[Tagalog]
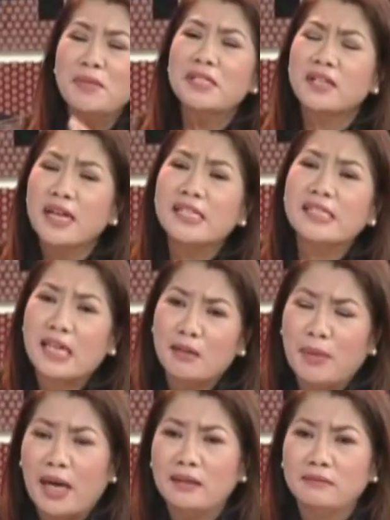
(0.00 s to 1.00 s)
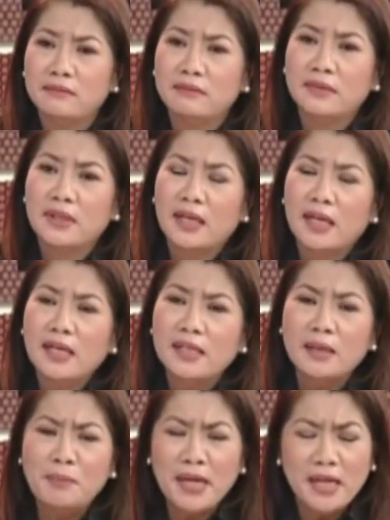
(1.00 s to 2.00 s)
ah, Mr. Esteban,
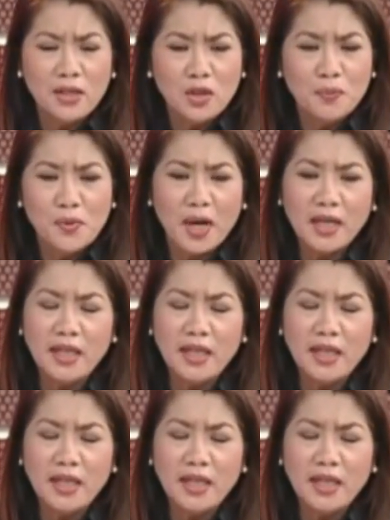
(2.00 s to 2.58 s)
nabanggit niyo po